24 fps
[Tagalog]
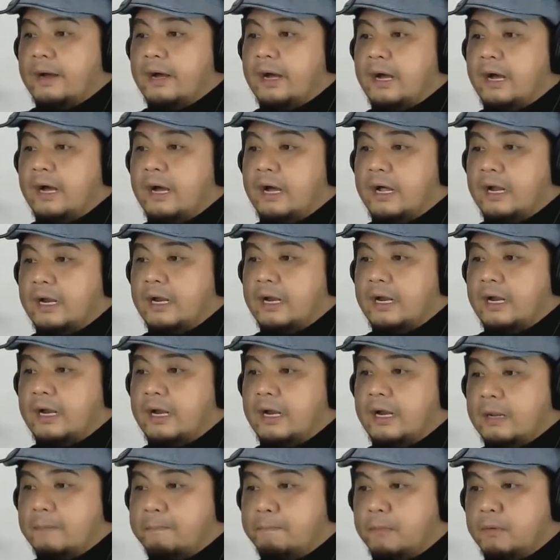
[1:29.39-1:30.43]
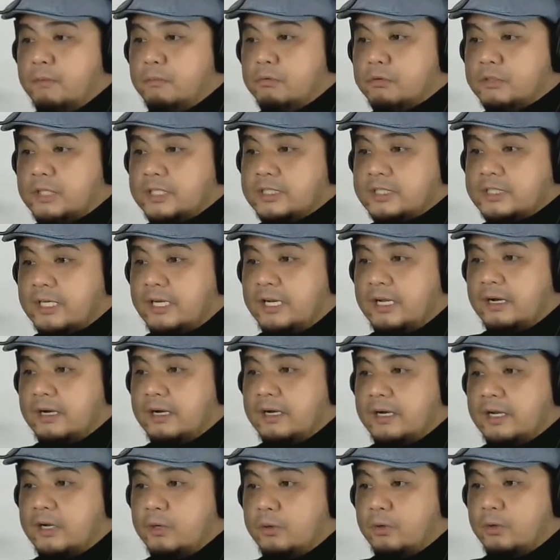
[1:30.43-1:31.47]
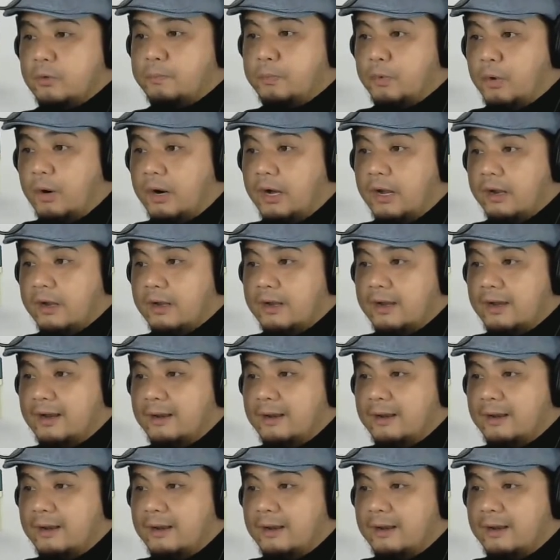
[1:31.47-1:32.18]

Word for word: uh, nagbubutas ka ng ano, upuan,